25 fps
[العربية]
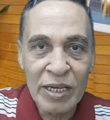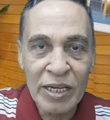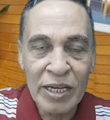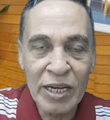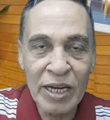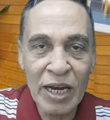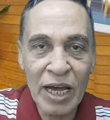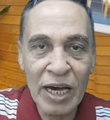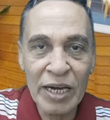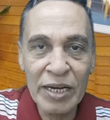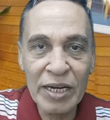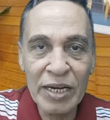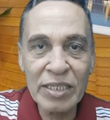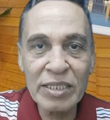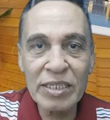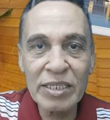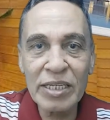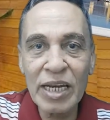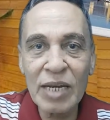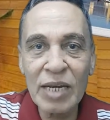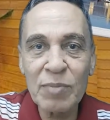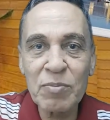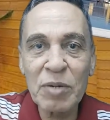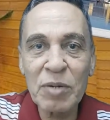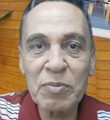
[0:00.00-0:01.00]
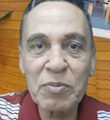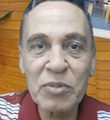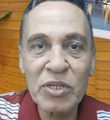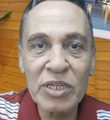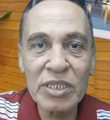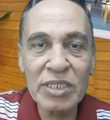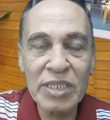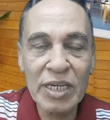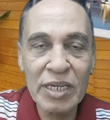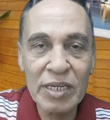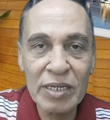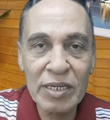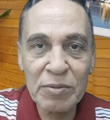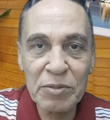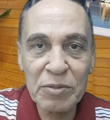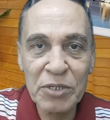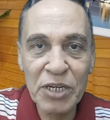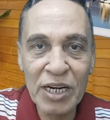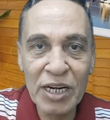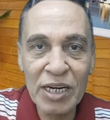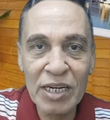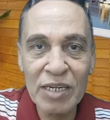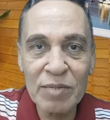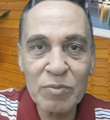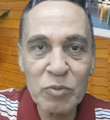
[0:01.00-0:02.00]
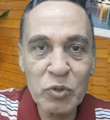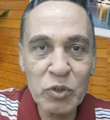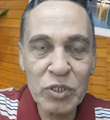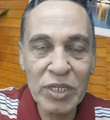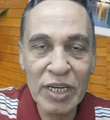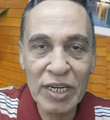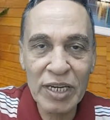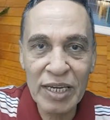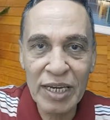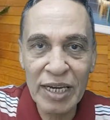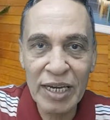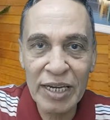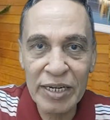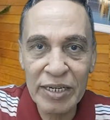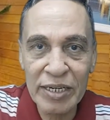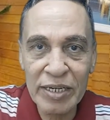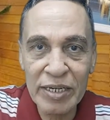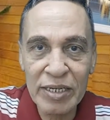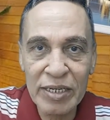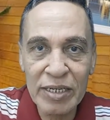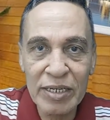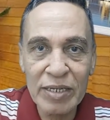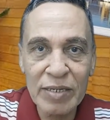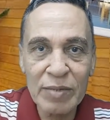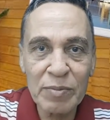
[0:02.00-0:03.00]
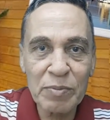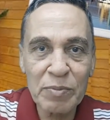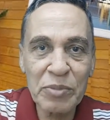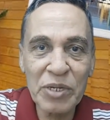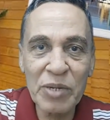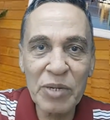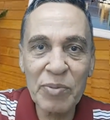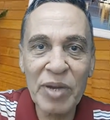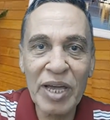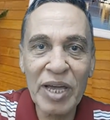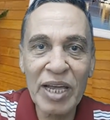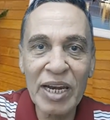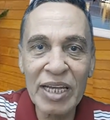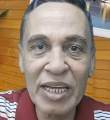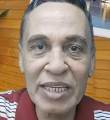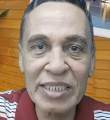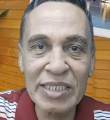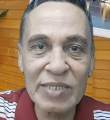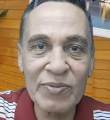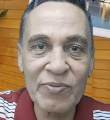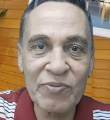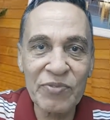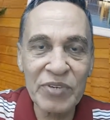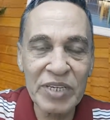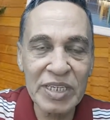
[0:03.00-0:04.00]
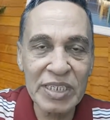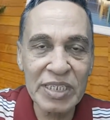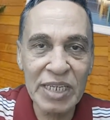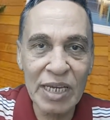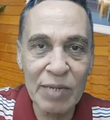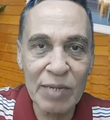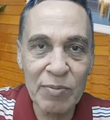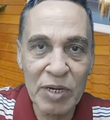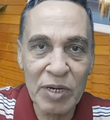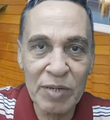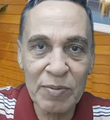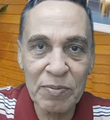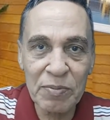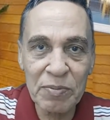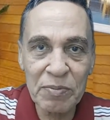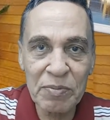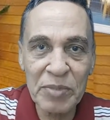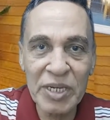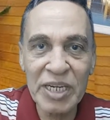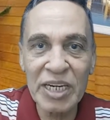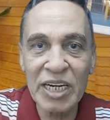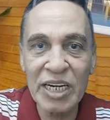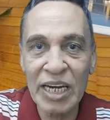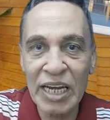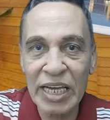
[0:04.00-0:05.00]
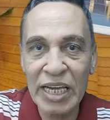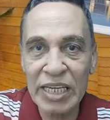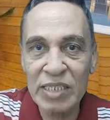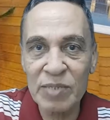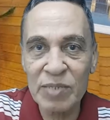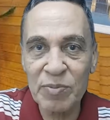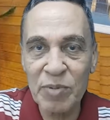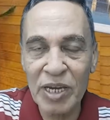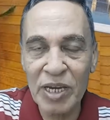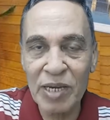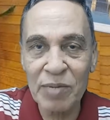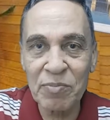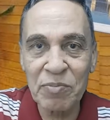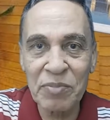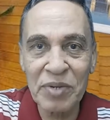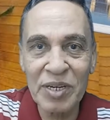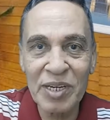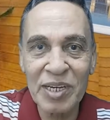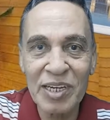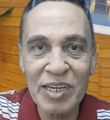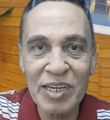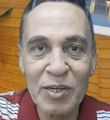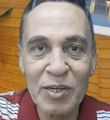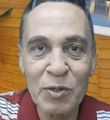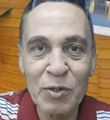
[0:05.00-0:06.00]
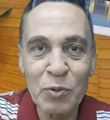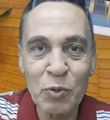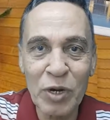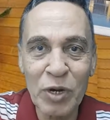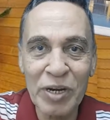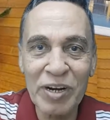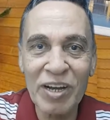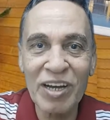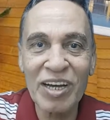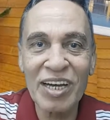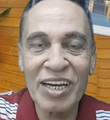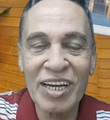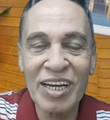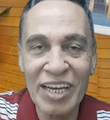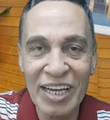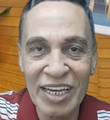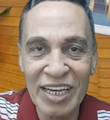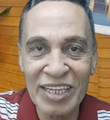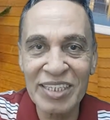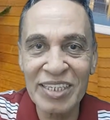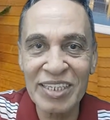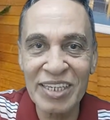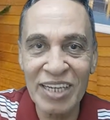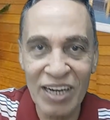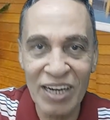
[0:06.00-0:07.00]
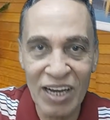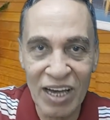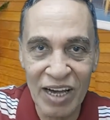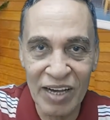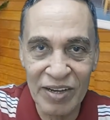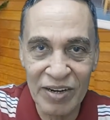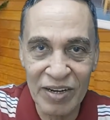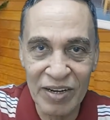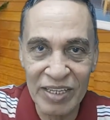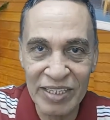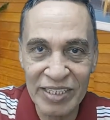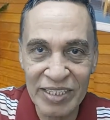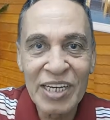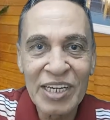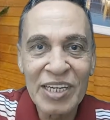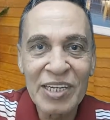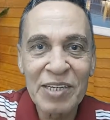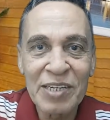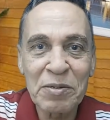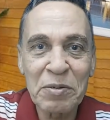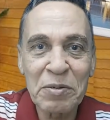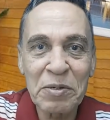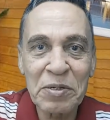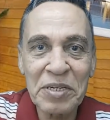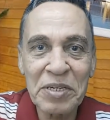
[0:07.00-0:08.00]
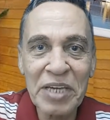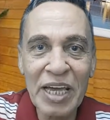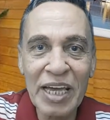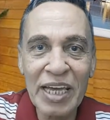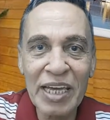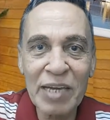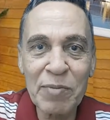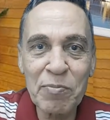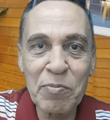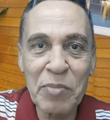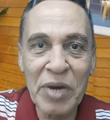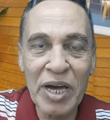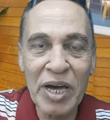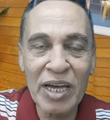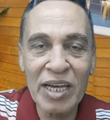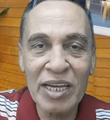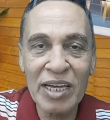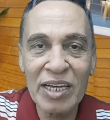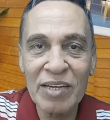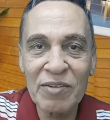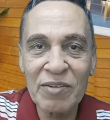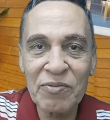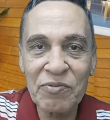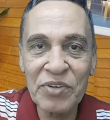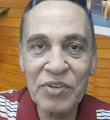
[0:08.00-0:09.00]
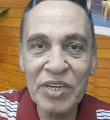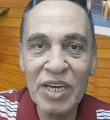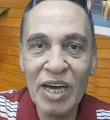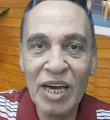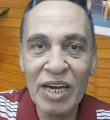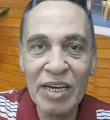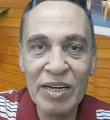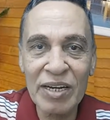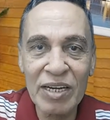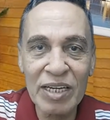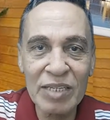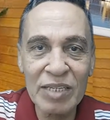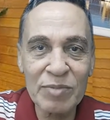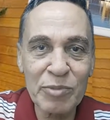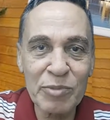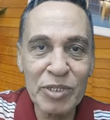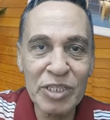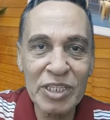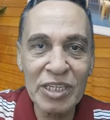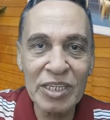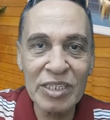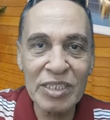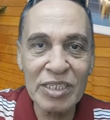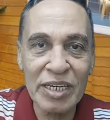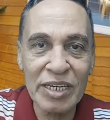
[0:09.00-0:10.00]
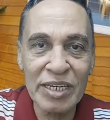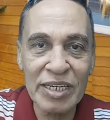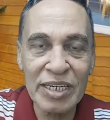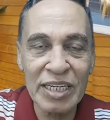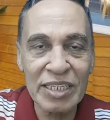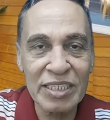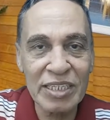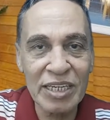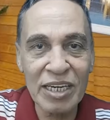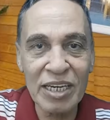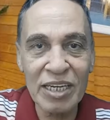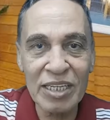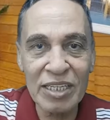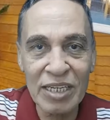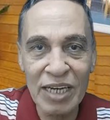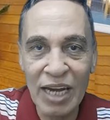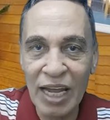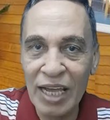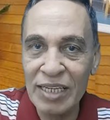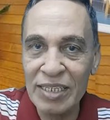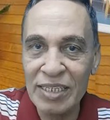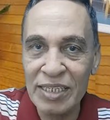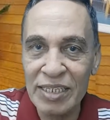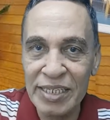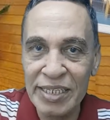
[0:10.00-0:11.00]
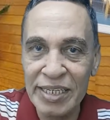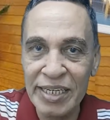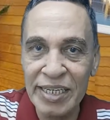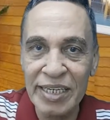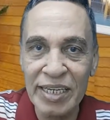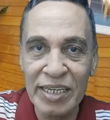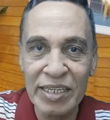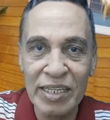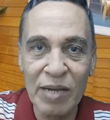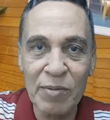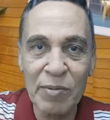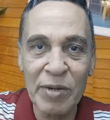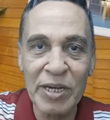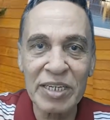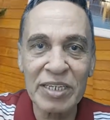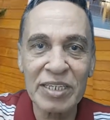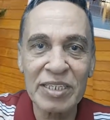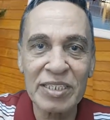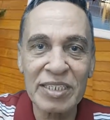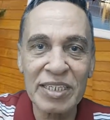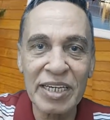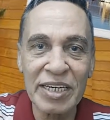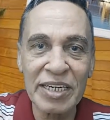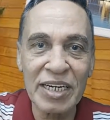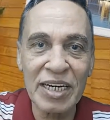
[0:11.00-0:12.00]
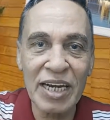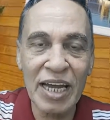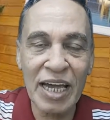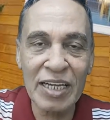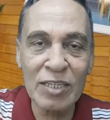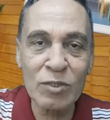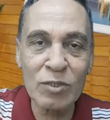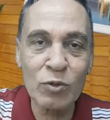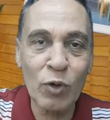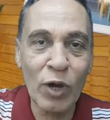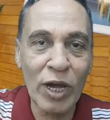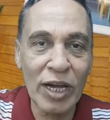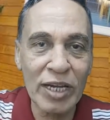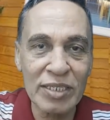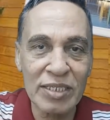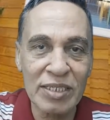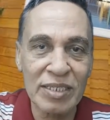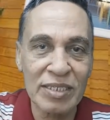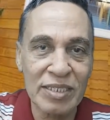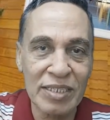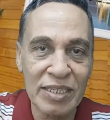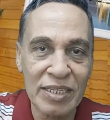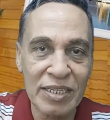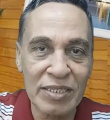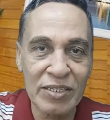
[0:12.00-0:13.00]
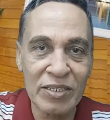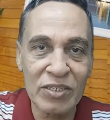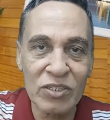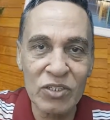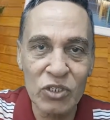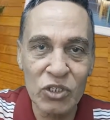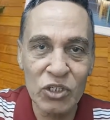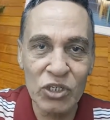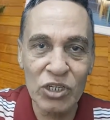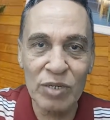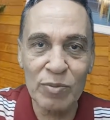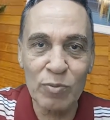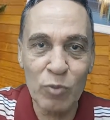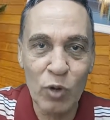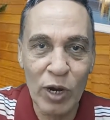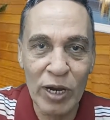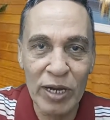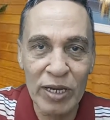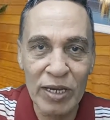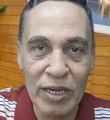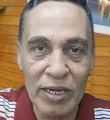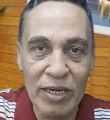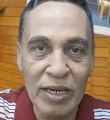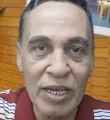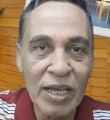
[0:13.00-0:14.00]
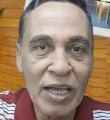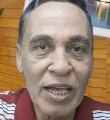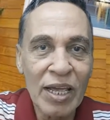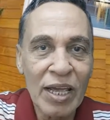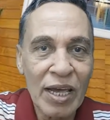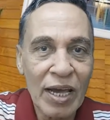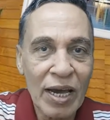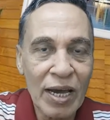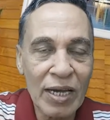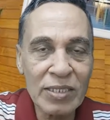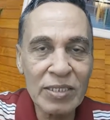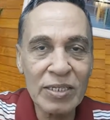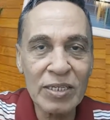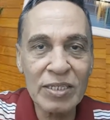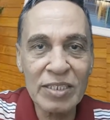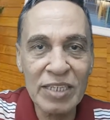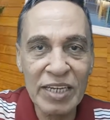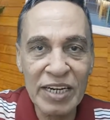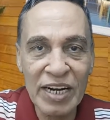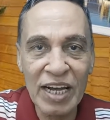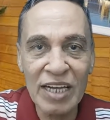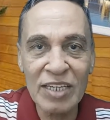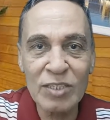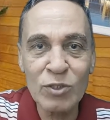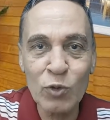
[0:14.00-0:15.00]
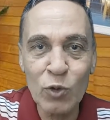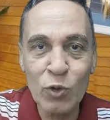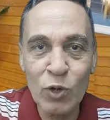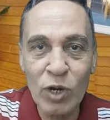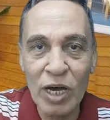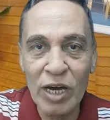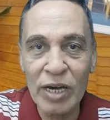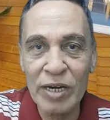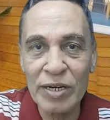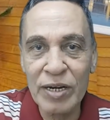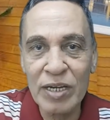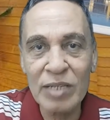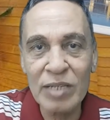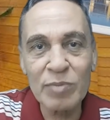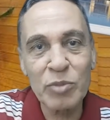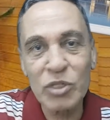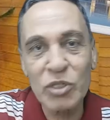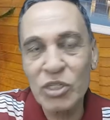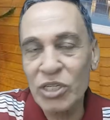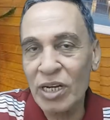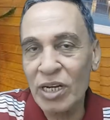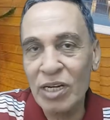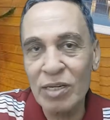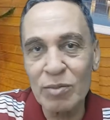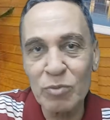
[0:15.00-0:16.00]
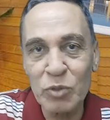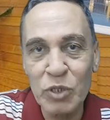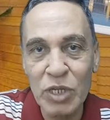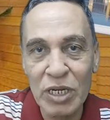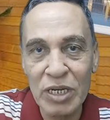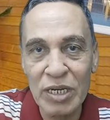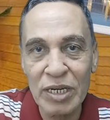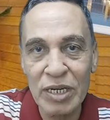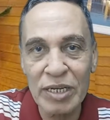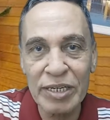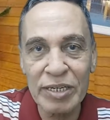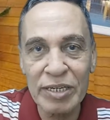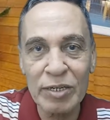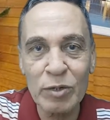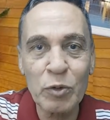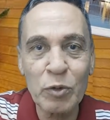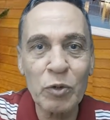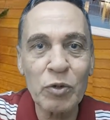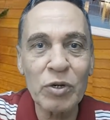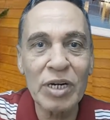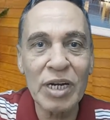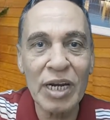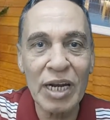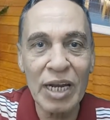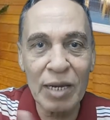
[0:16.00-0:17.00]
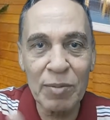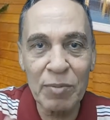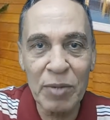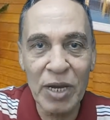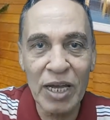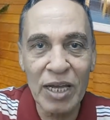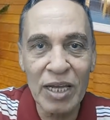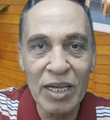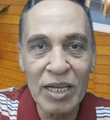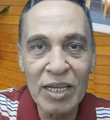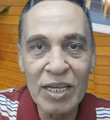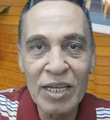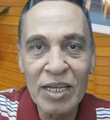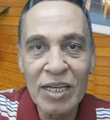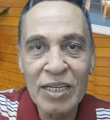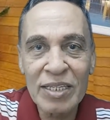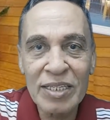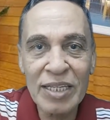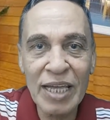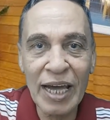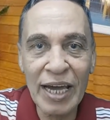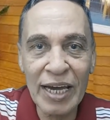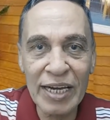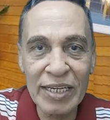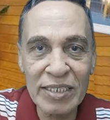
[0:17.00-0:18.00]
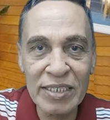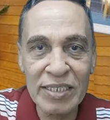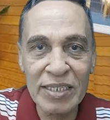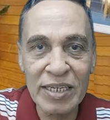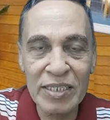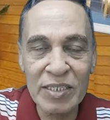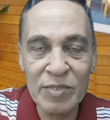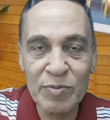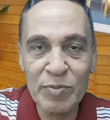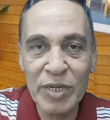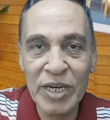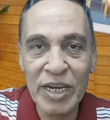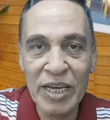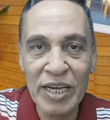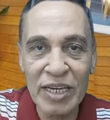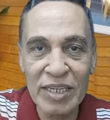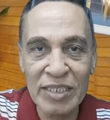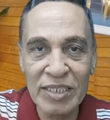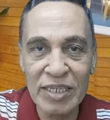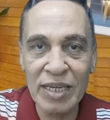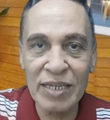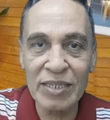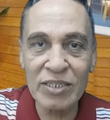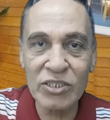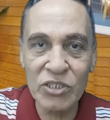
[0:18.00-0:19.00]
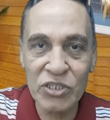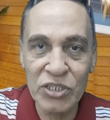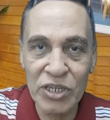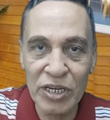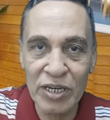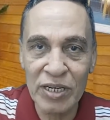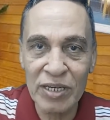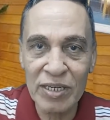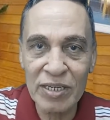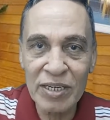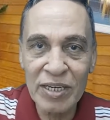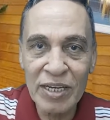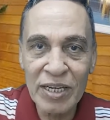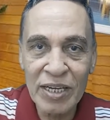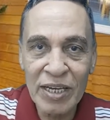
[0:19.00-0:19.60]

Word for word: الاعراض دي لما بتظهر بشكل متكرر بيبقى لازم في سبب من الاسباب وراء هذه الاعراض يا اما في اعراض بتظهر نتيجه الحساسيه طبعا الانسان اللي عنده حساسيه ضد شيء معين هتظهر عنده الاعراض بشكل متكرر كلما تحسس من هذا الشيء